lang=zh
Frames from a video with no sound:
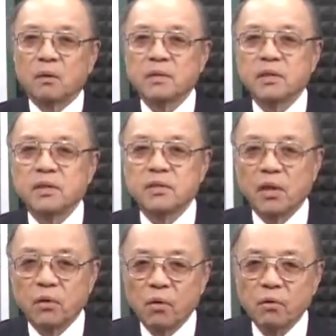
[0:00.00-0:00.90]
我是
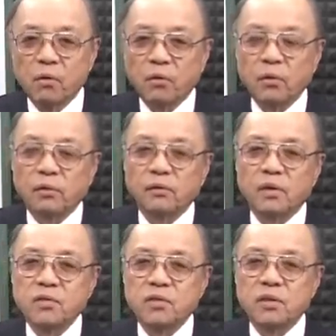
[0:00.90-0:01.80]
前方公共
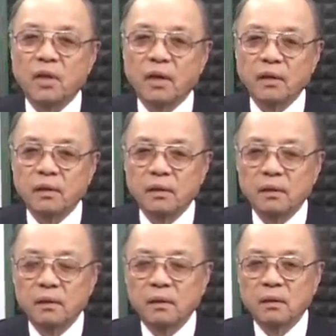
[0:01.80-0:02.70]
电视台
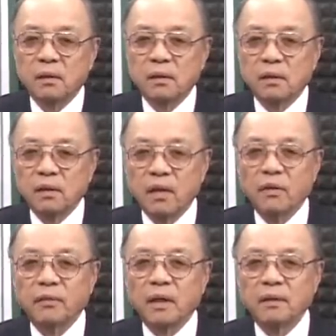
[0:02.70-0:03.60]
医
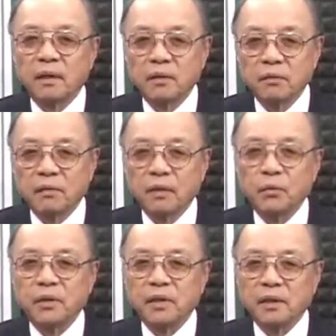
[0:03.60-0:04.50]
疗台台长陈
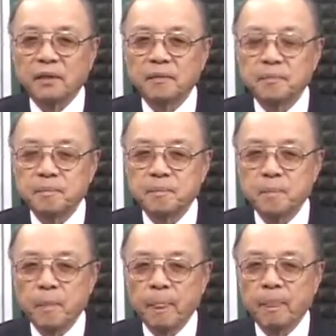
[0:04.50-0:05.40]
慧婷。
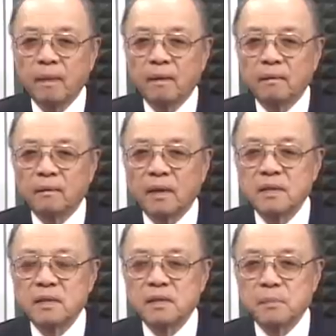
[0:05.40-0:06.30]

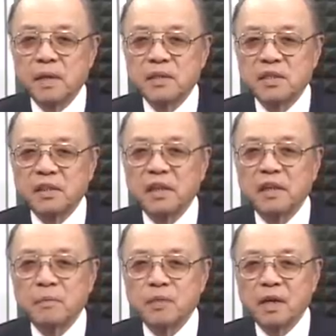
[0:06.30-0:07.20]
咱即马身体
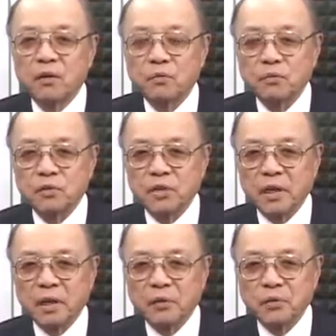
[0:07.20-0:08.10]
检查拢有一
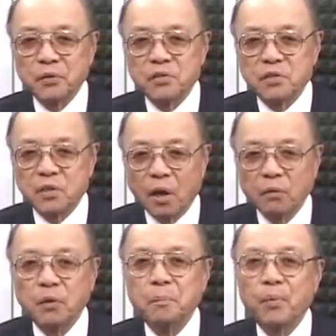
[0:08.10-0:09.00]
个叫做
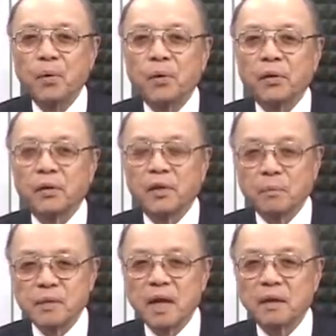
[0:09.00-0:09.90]
超音波的检
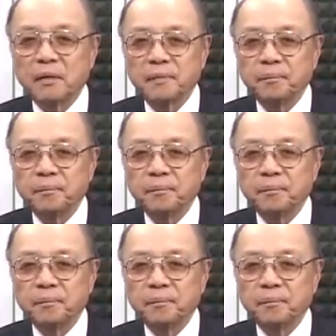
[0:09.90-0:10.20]
查，